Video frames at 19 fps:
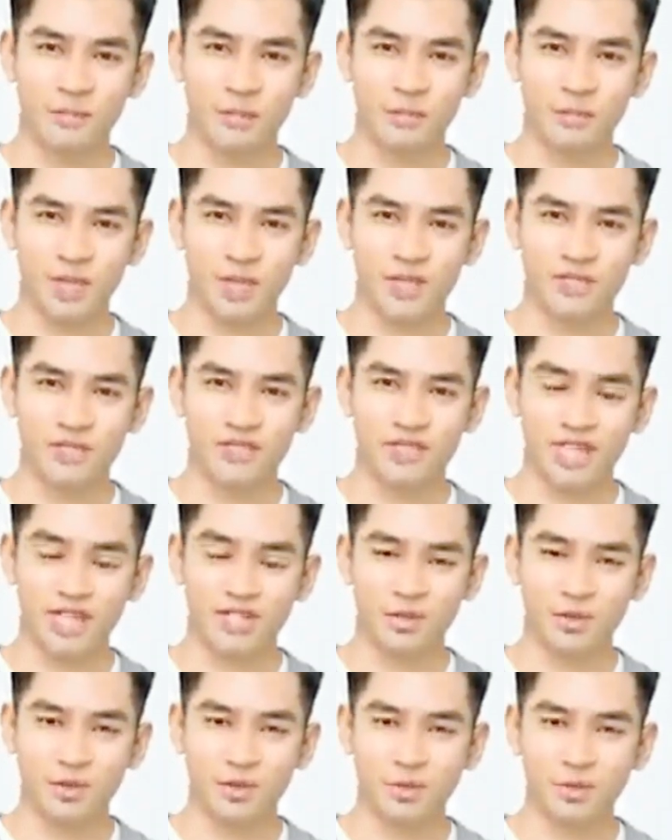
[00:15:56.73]
Jurang
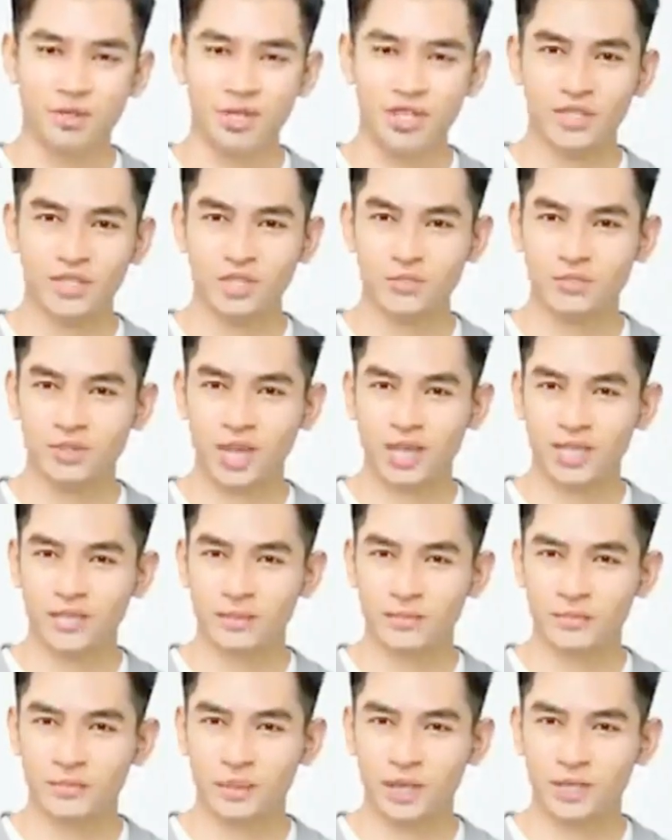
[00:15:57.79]
tak berujung.
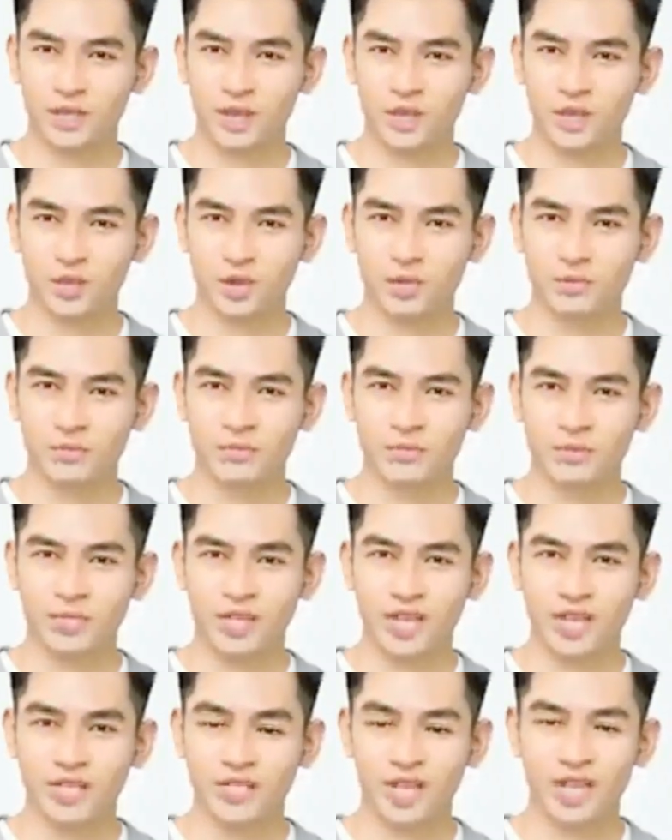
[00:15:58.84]

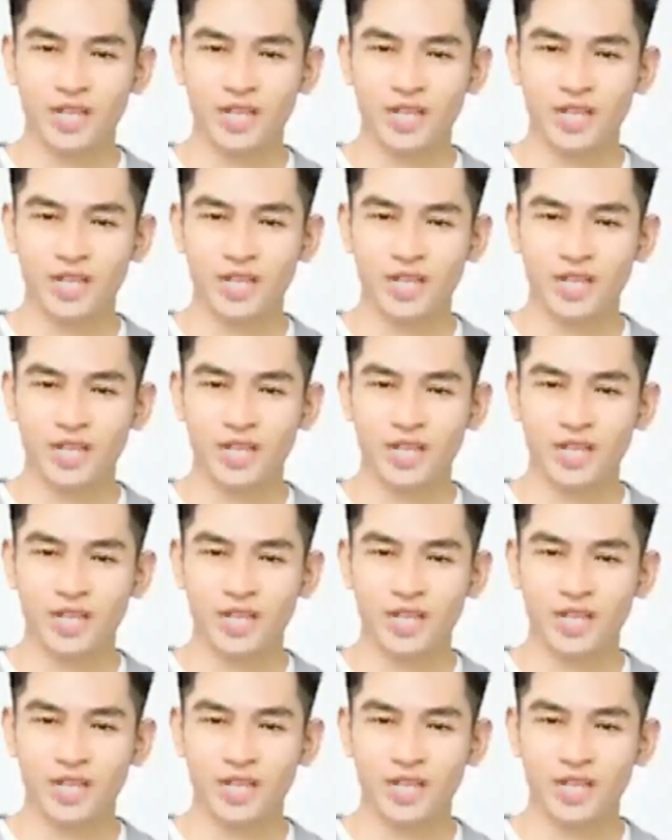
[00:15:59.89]
Pada saat